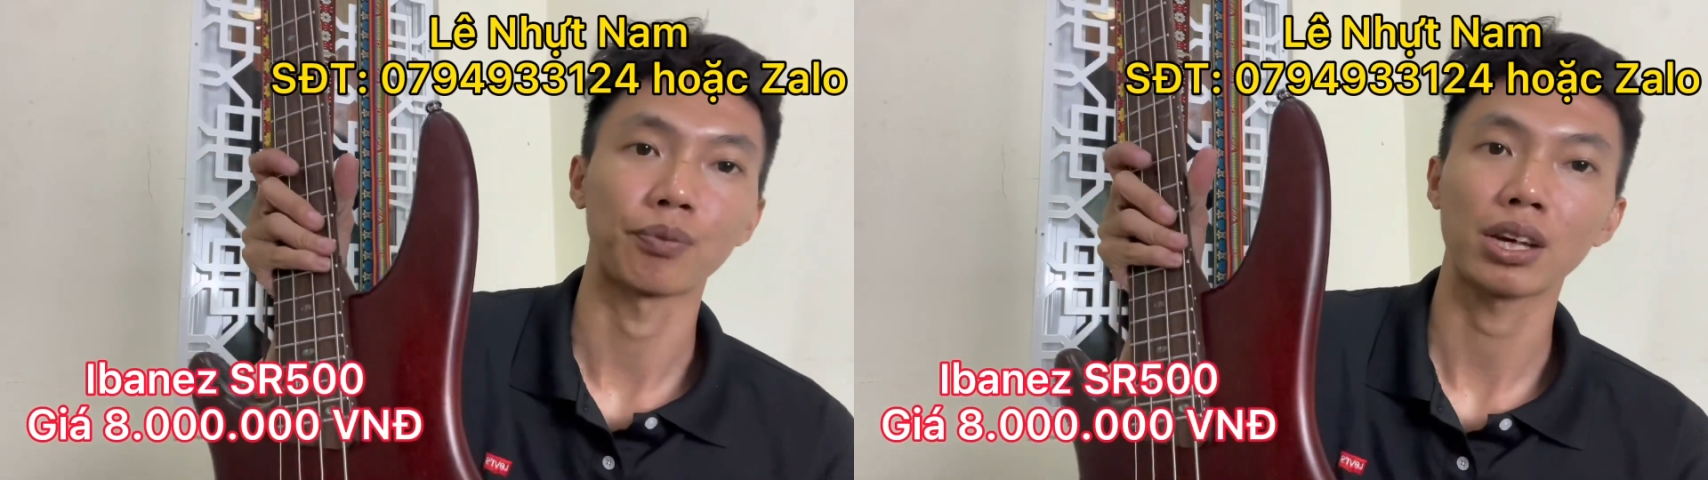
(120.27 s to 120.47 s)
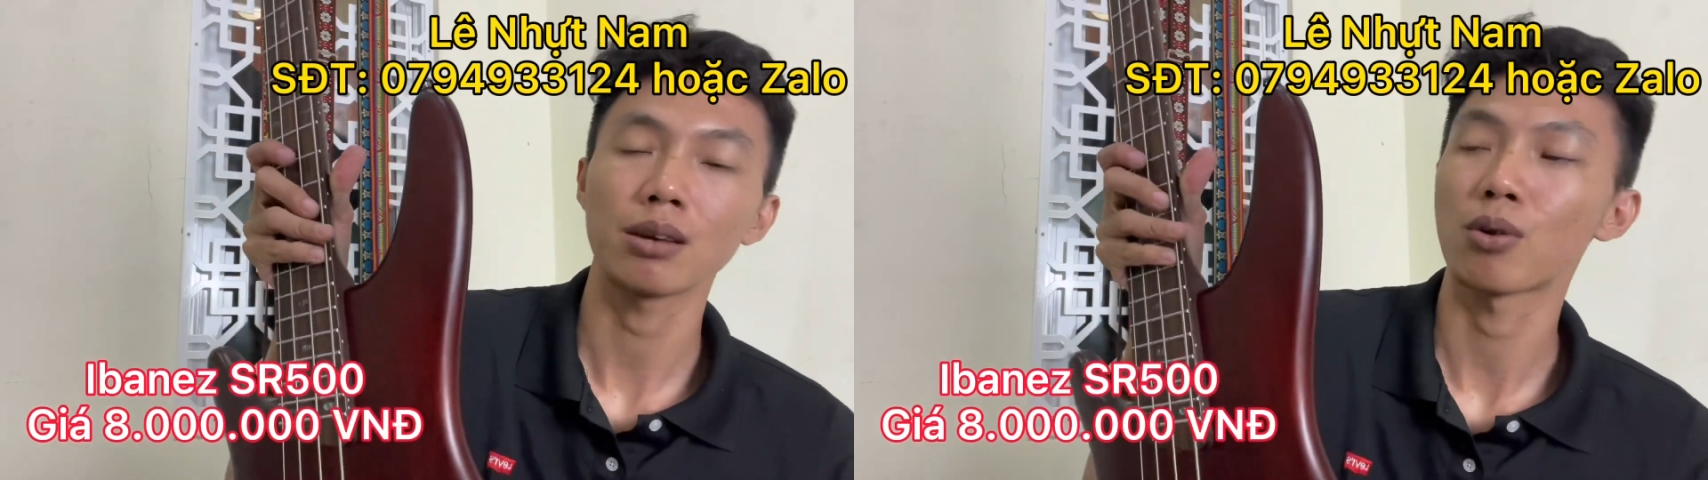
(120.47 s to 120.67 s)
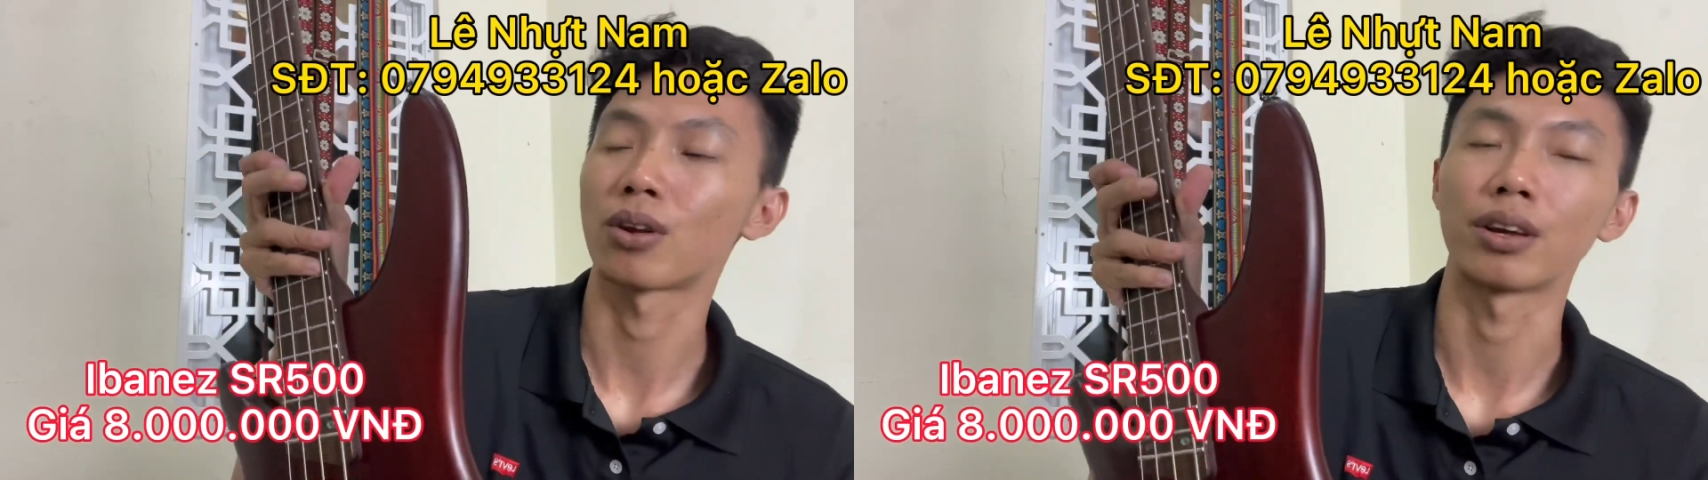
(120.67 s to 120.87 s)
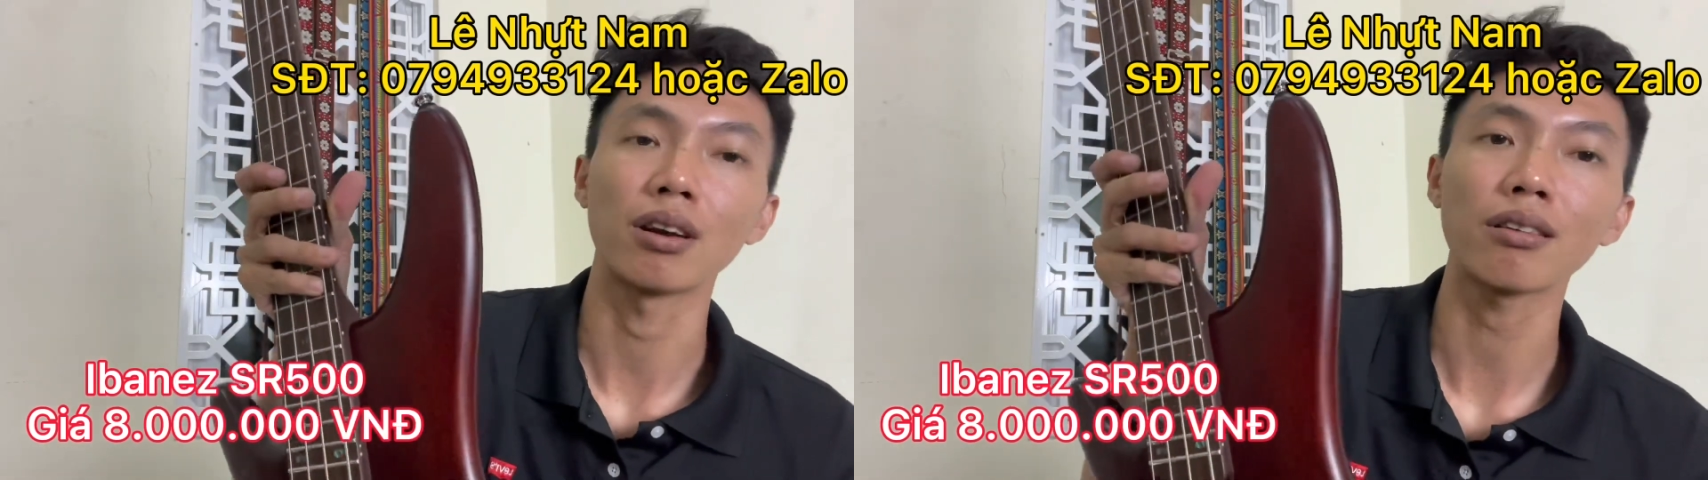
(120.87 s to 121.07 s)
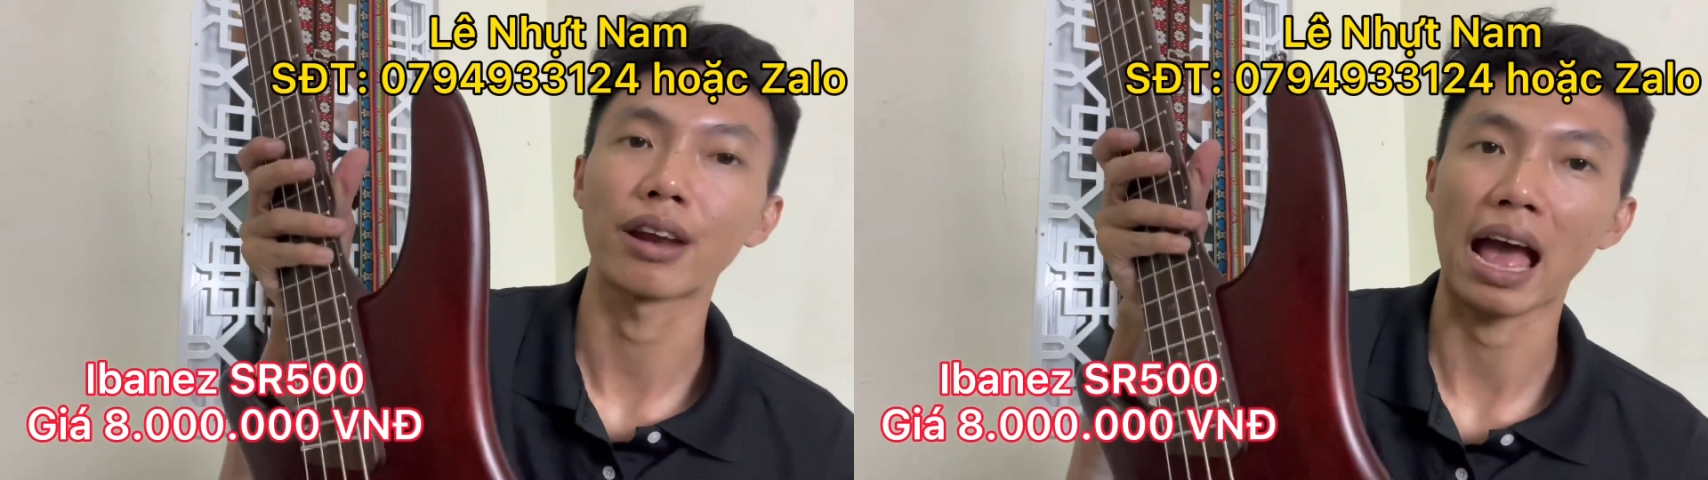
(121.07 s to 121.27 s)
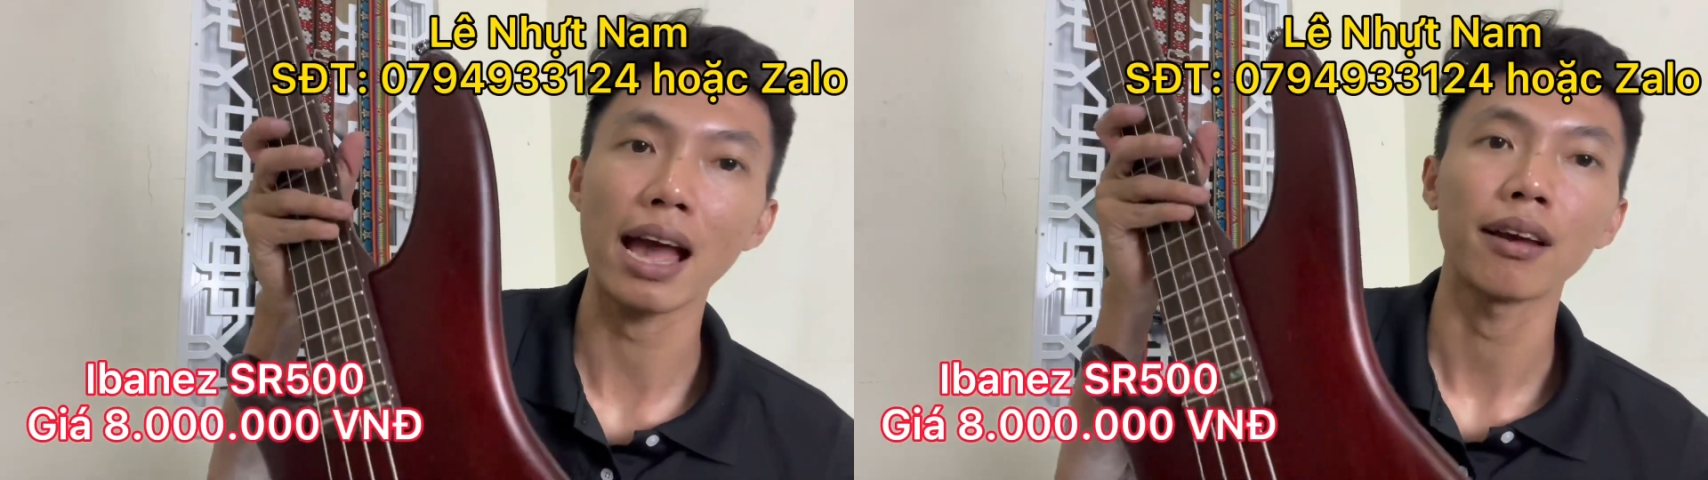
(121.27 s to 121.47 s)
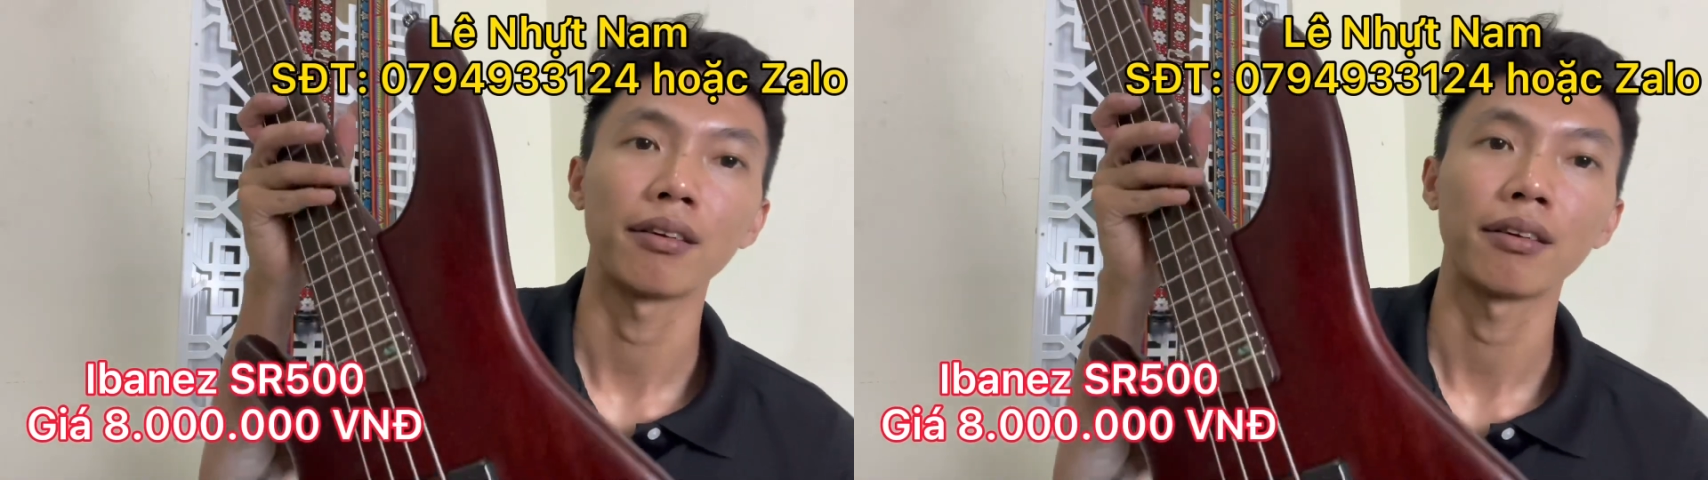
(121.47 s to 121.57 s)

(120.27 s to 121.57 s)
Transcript: cái body rất là đã